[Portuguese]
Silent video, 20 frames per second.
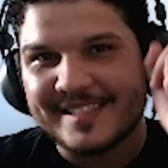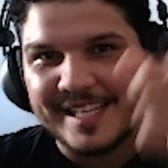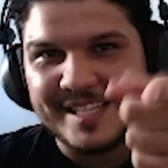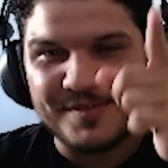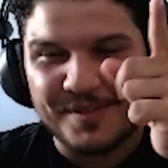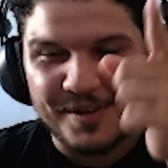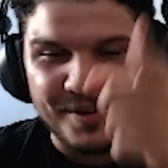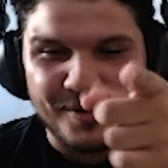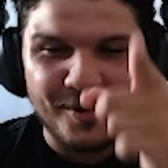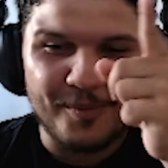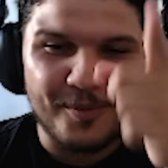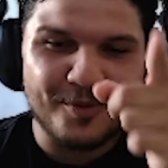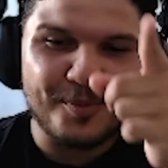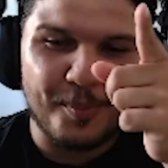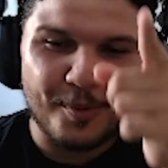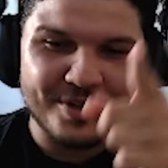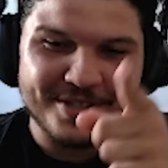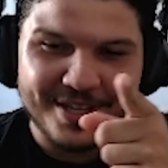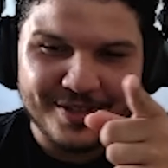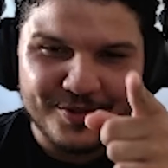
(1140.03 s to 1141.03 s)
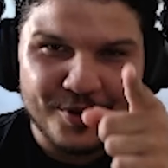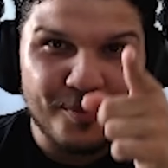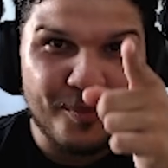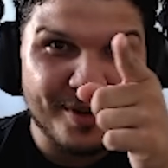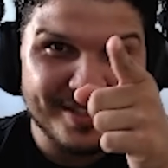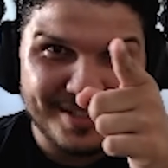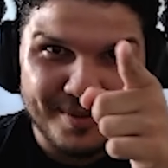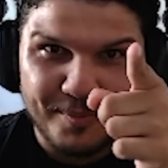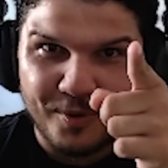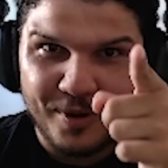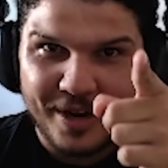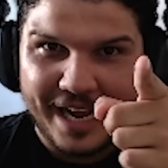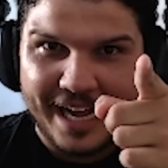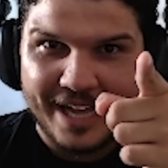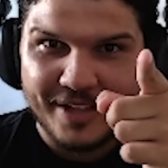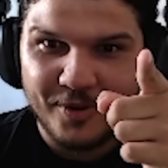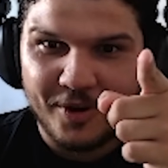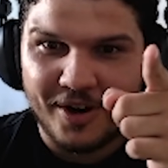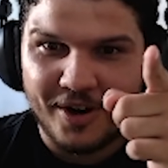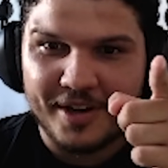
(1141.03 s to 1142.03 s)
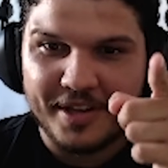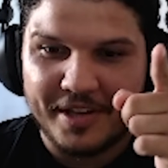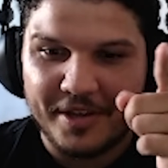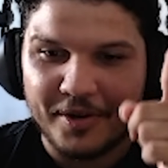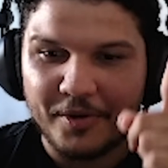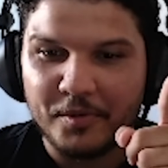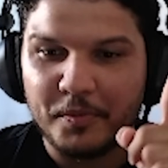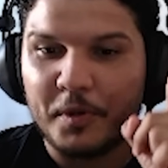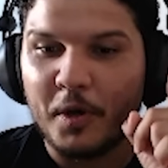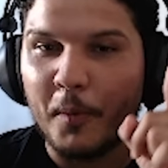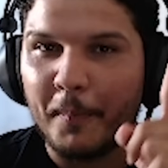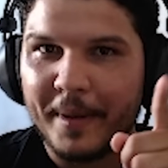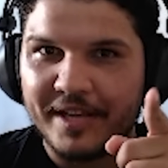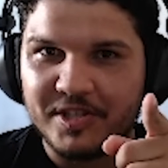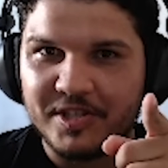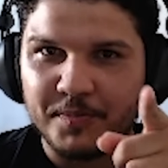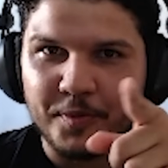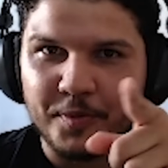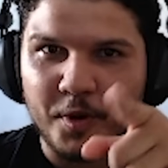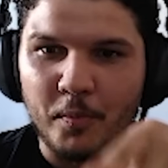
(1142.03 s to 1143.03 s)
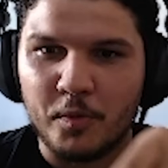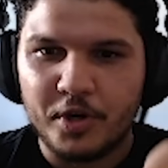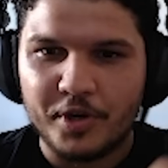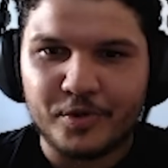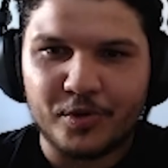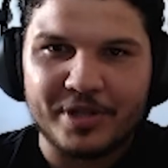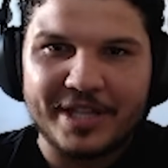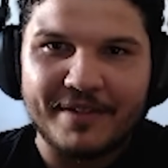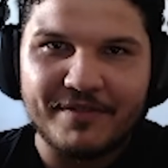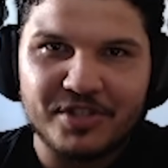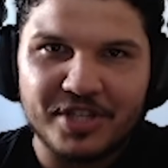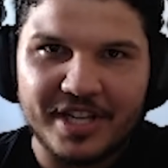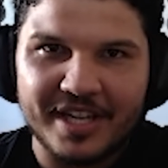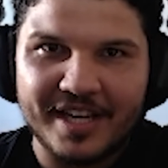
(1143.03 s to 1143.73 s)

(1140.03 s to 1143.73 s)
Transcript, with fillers: Vocês vê como o Project Zomboid é bugado, ó. E eu, e eu perdi porque o monitor e, tava